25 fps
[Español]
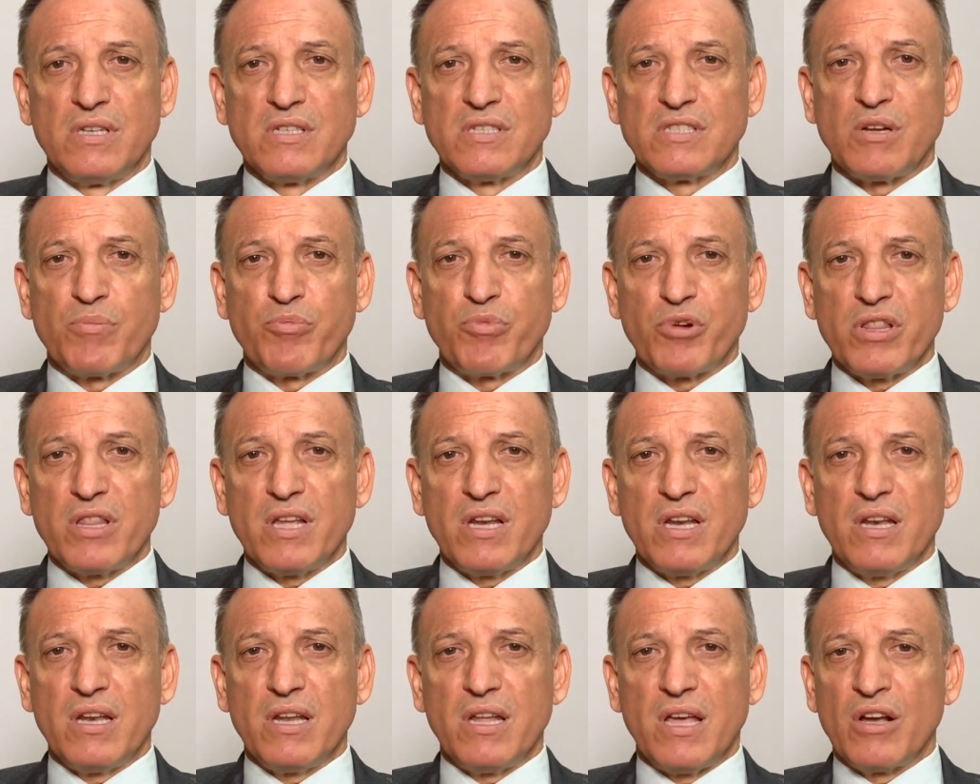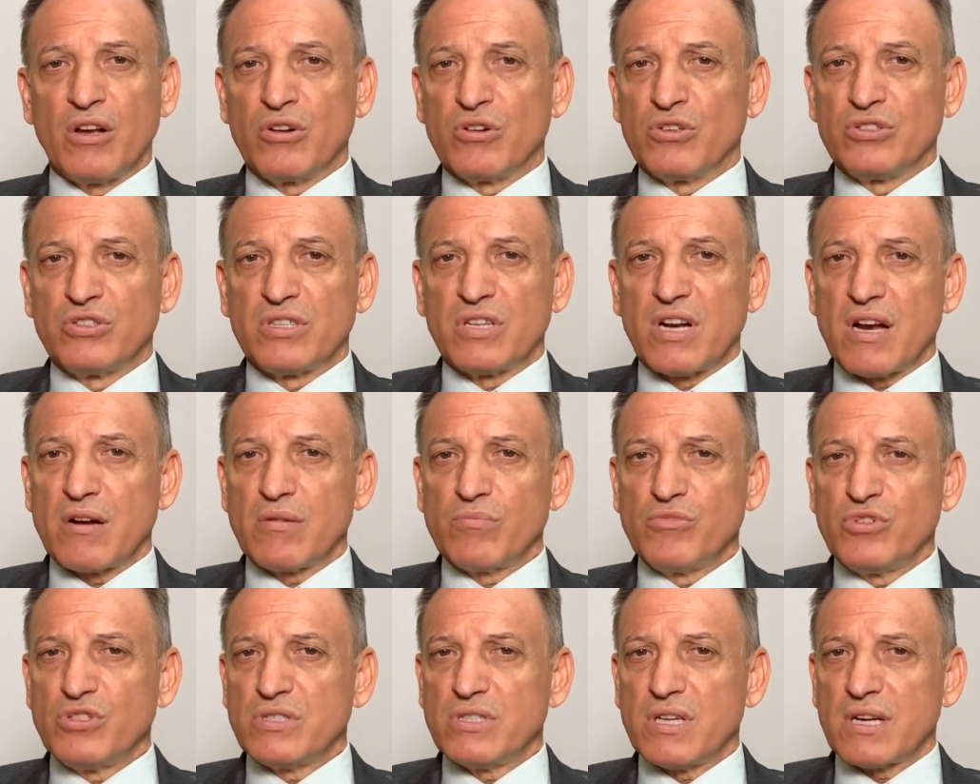se pueden encontrar
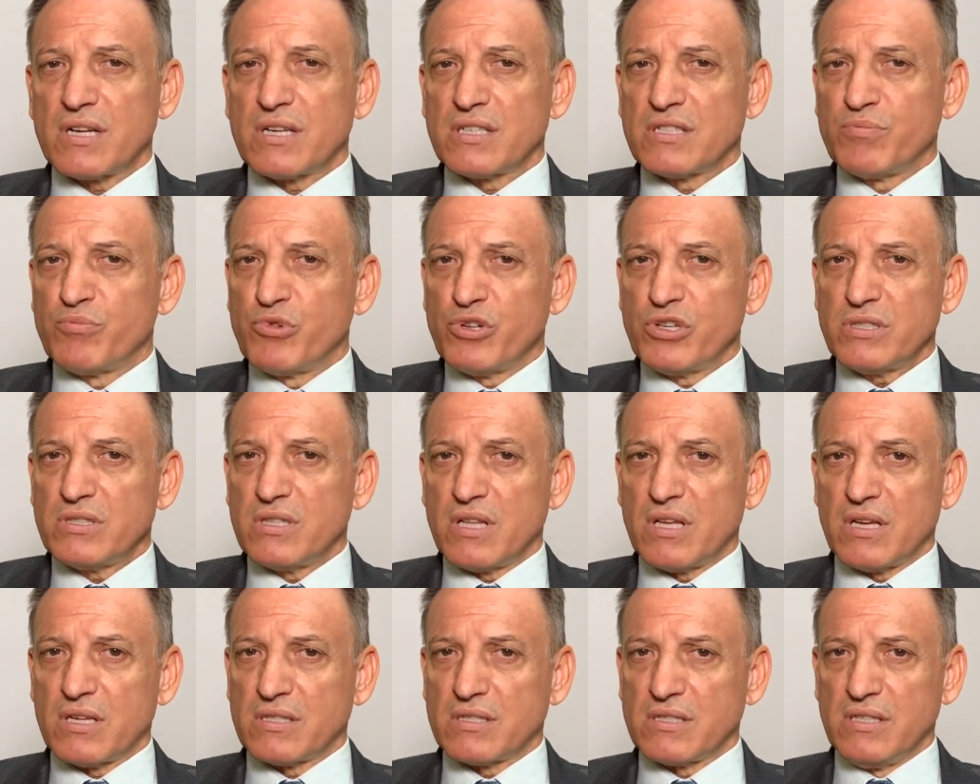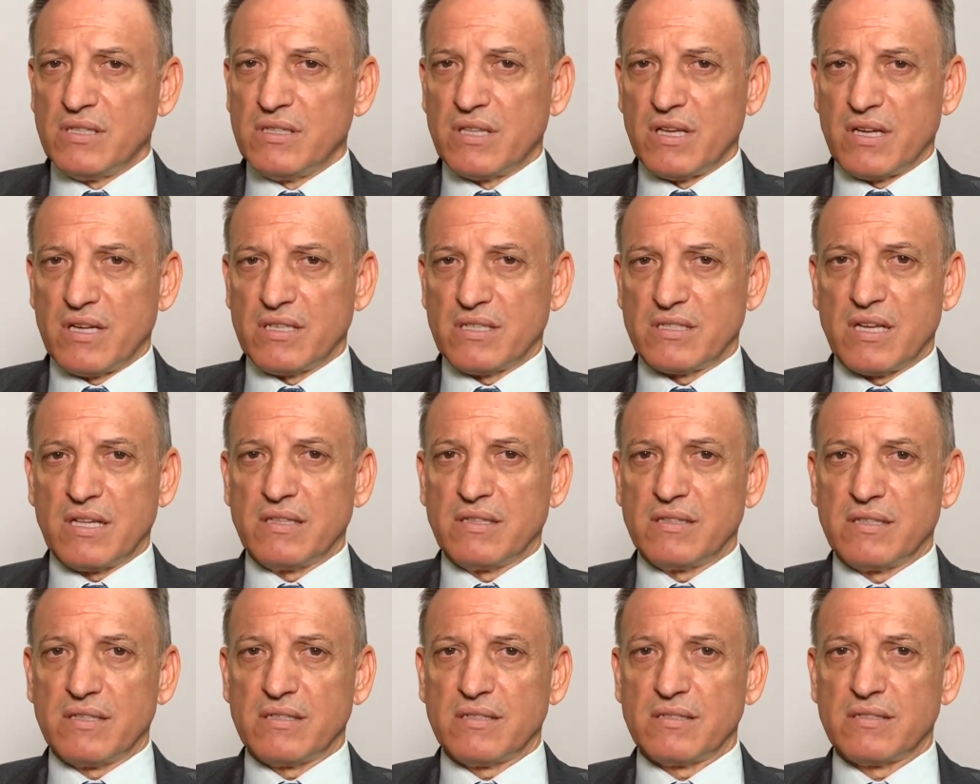muchas respuestas
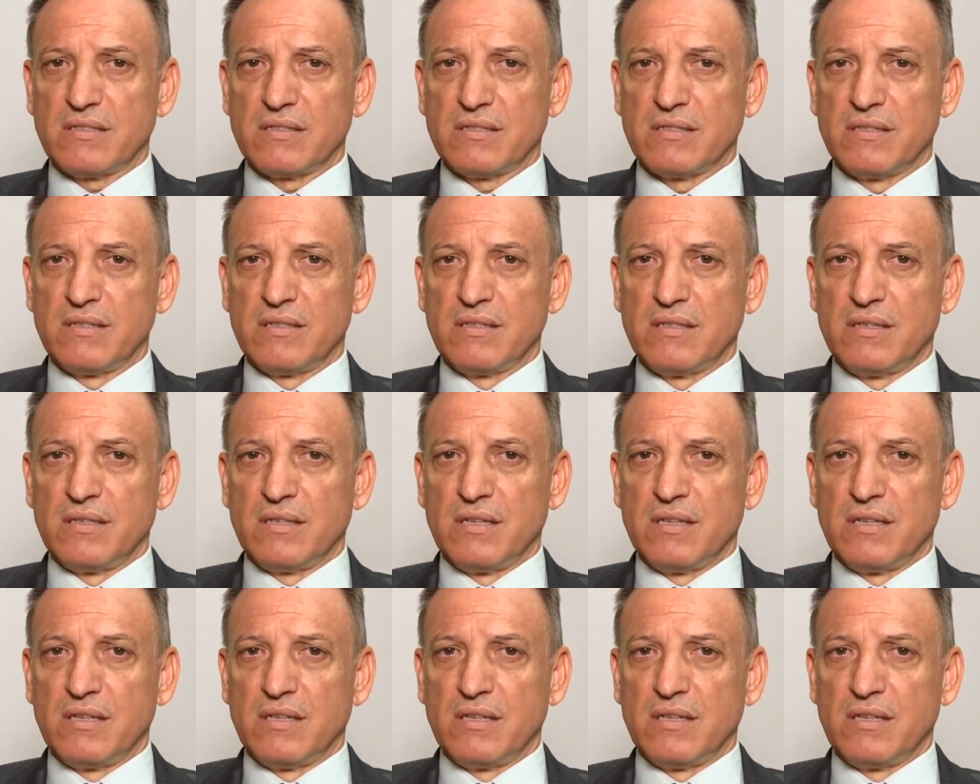interesantes,